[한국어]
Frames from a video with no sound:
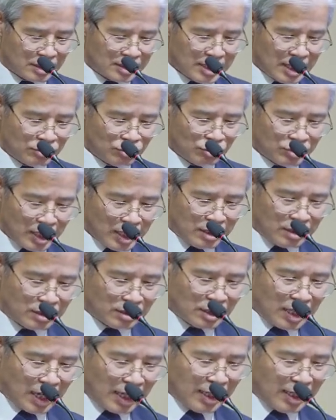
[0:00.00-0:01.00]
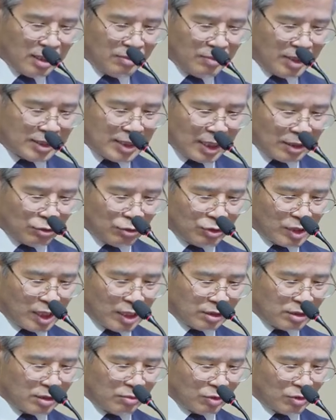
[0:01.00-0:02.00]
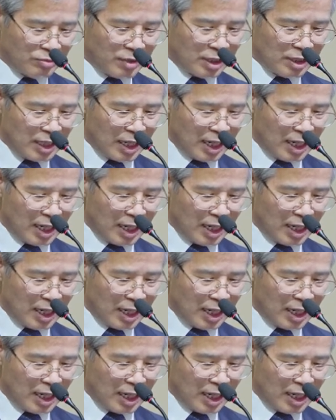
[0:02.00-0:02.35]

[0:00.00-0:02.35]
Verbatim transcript: 창조 사역, 하나님의 창조 사역을 보면